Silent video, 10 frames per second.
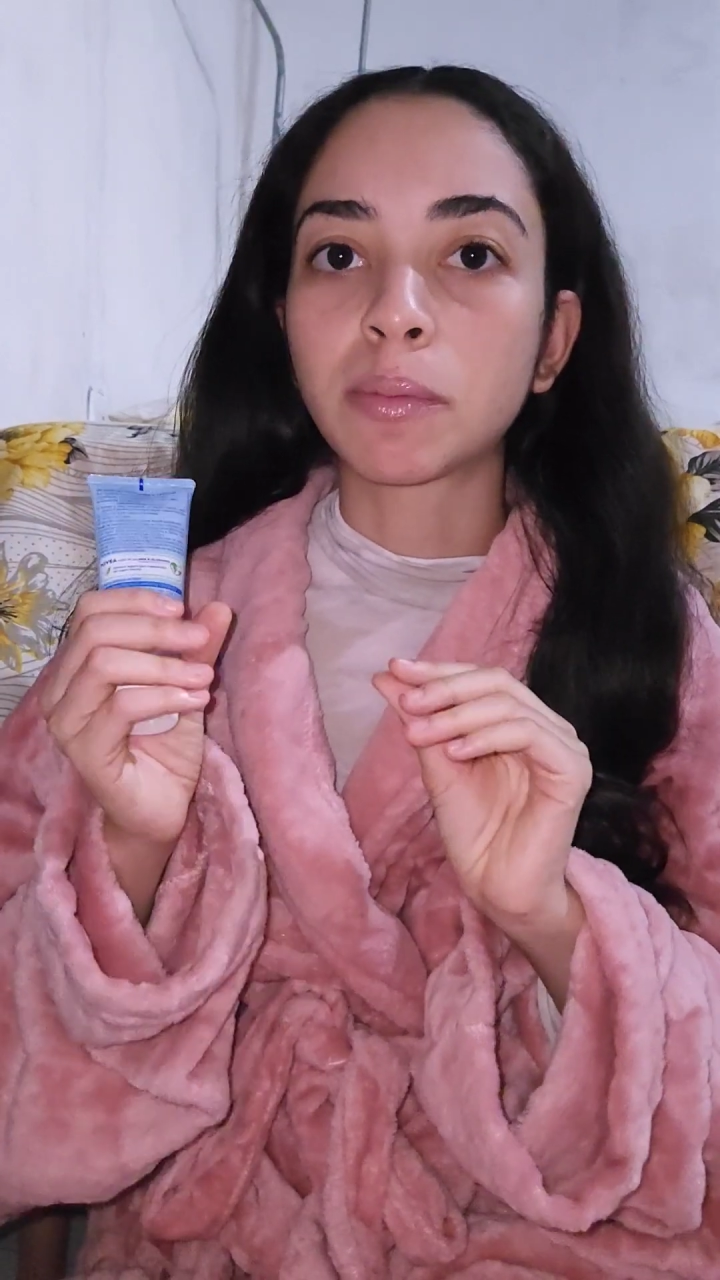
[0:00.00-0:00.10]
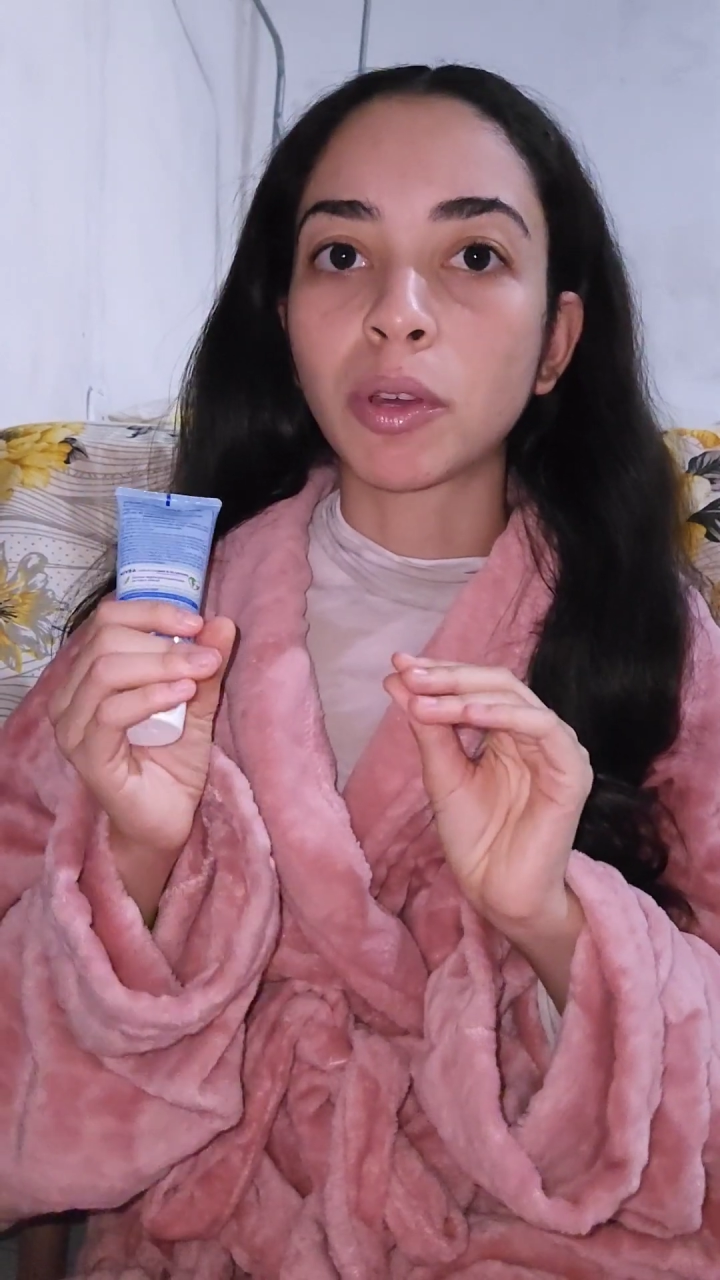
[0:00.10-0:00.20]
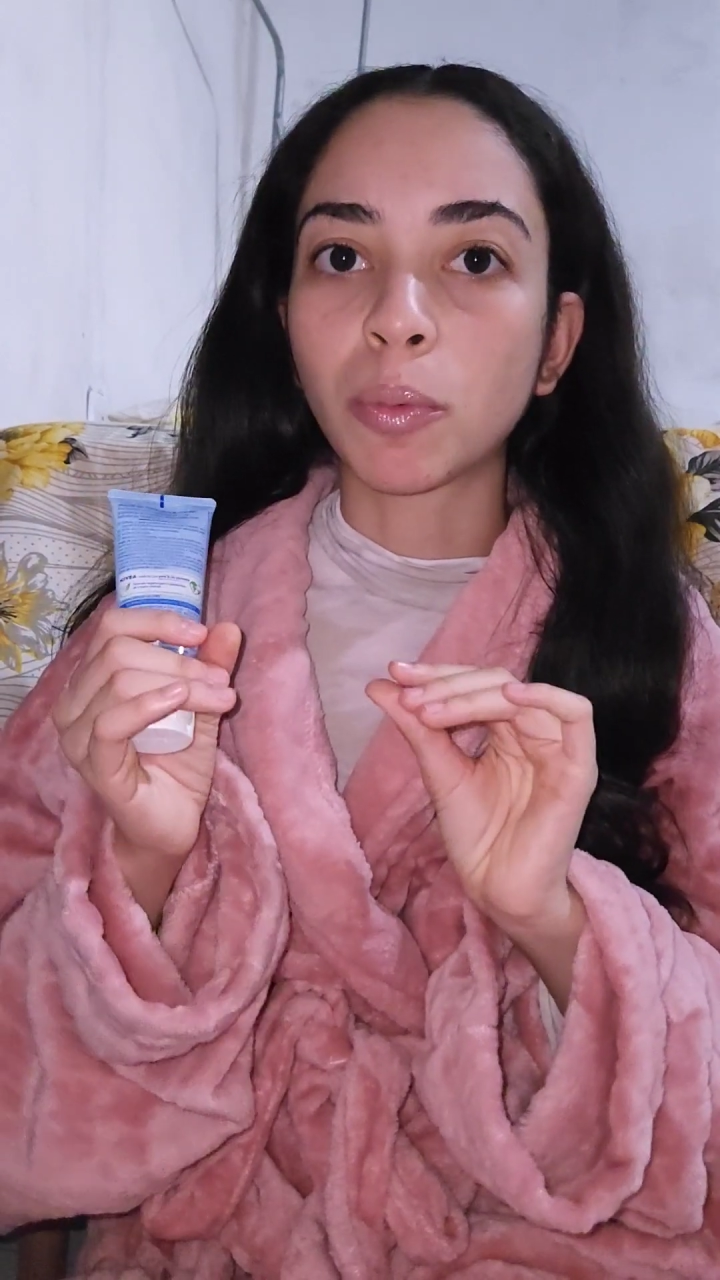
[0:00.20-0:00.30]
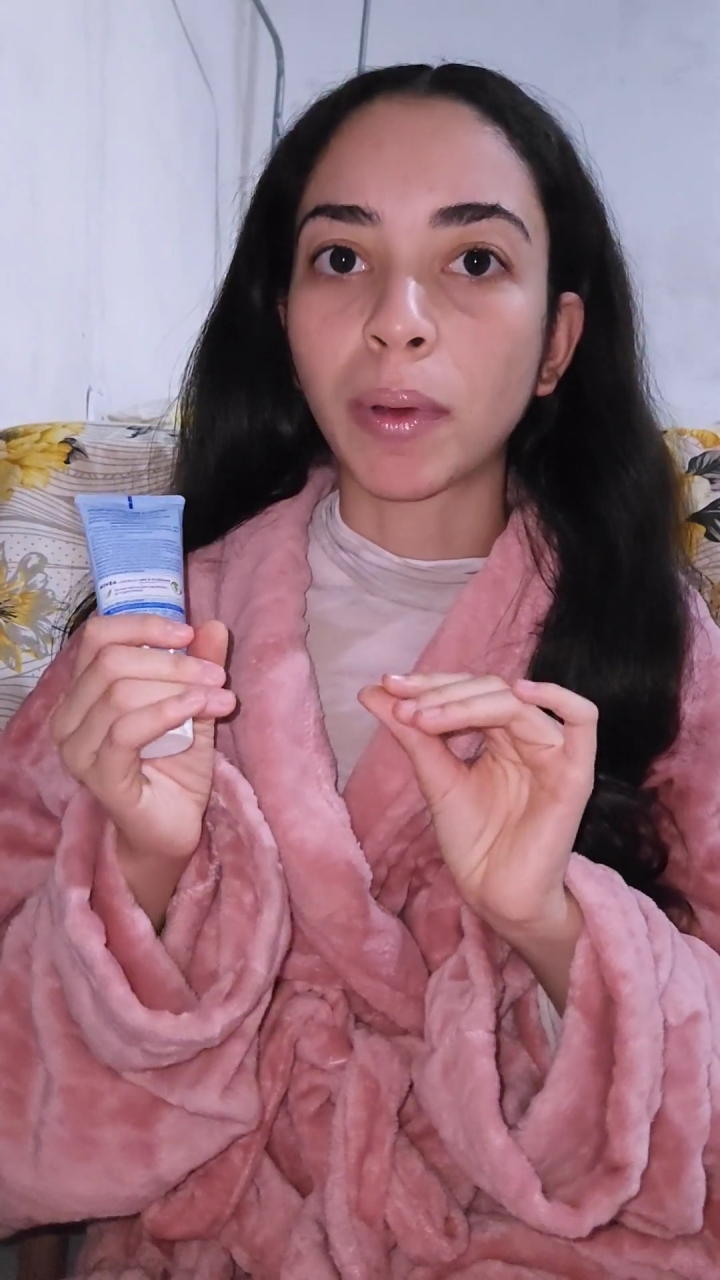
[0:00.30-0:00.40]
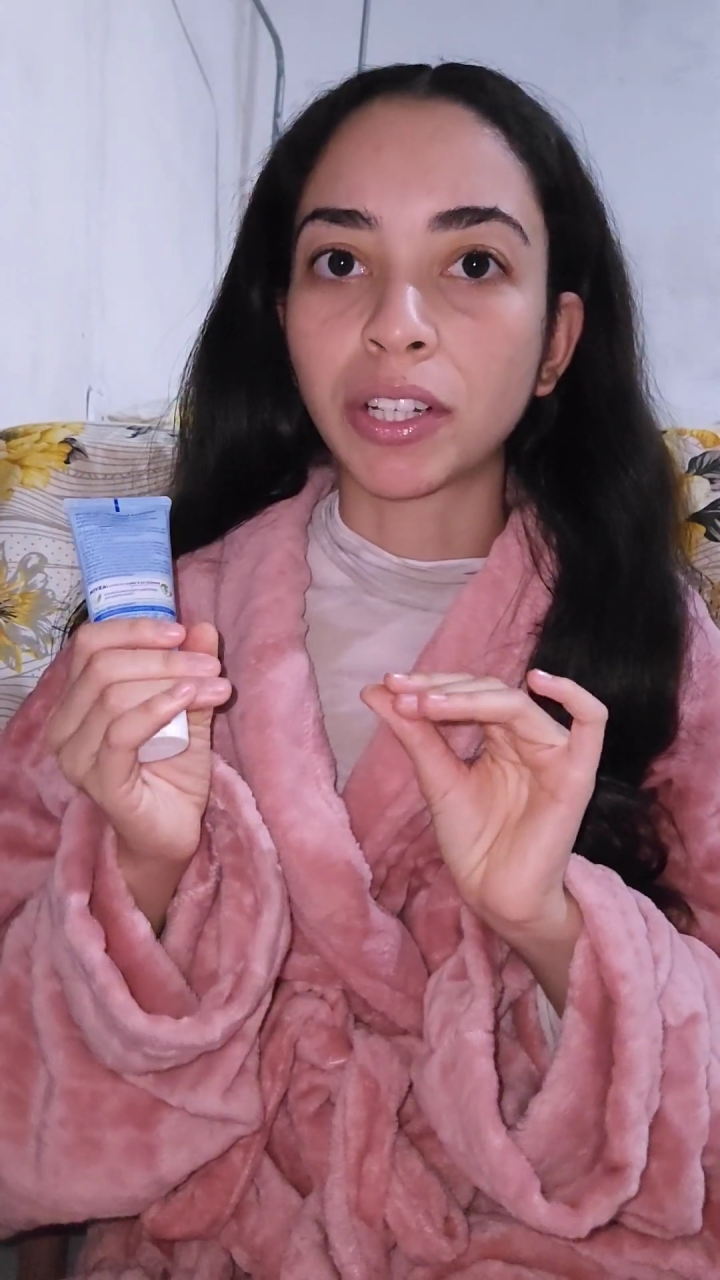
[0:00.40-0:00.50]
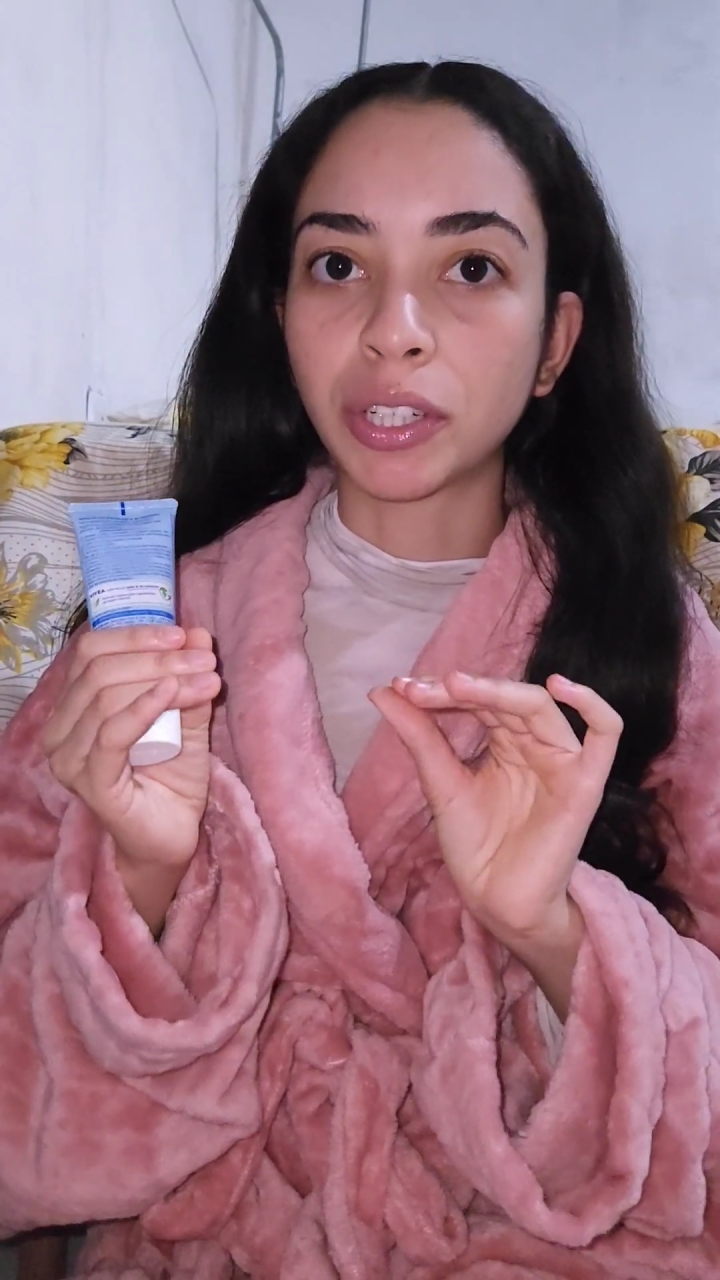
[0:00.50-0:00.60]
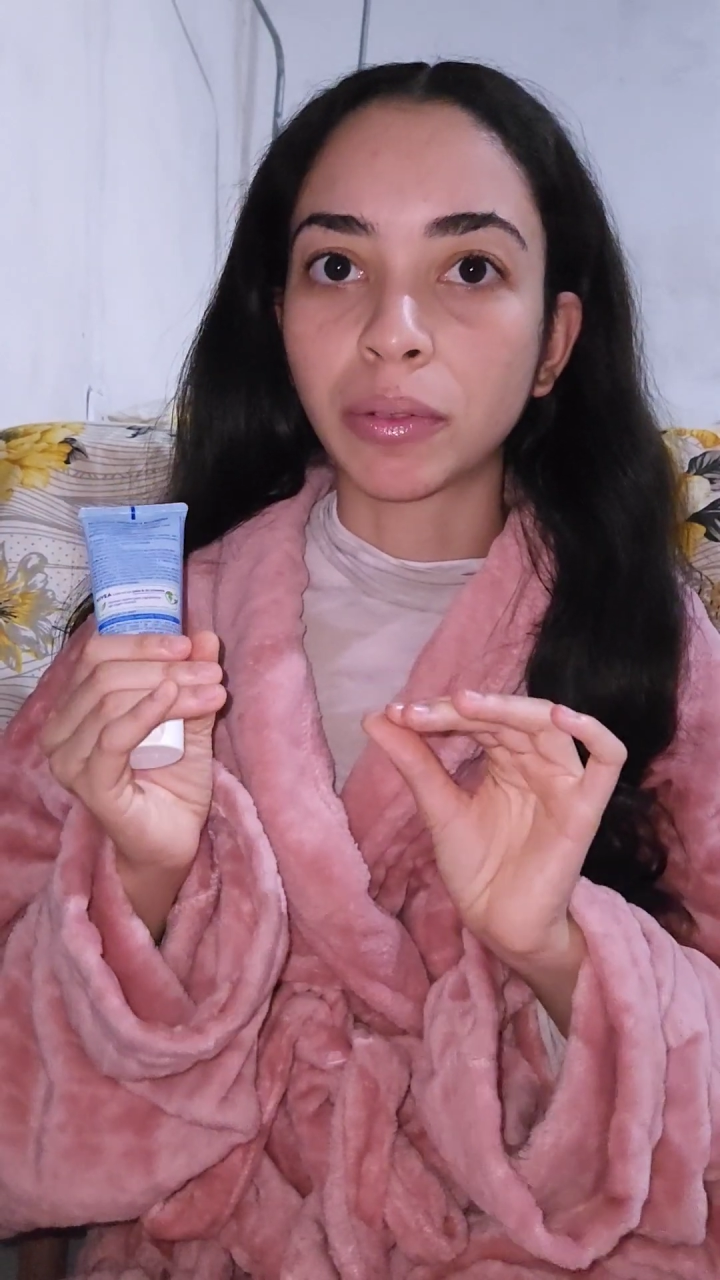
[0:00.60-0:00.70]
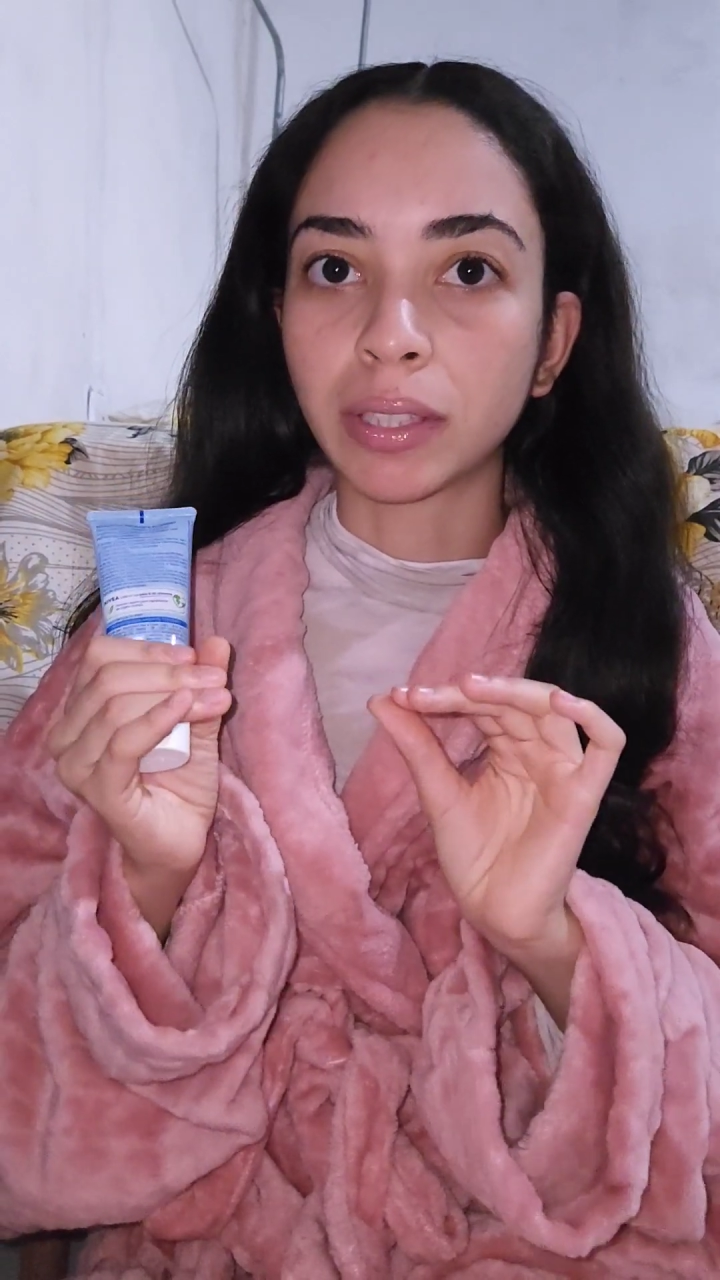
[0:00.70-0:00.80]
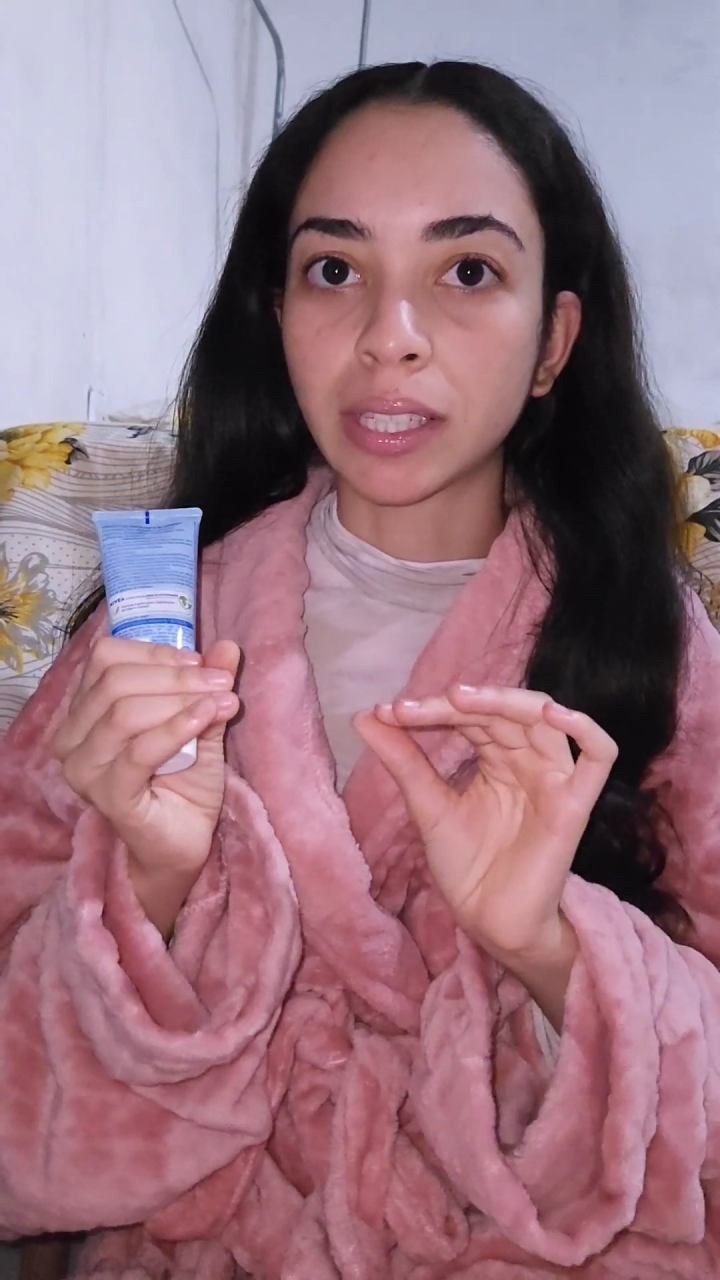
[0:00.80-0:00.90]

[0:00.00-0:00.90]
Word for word: micropartículas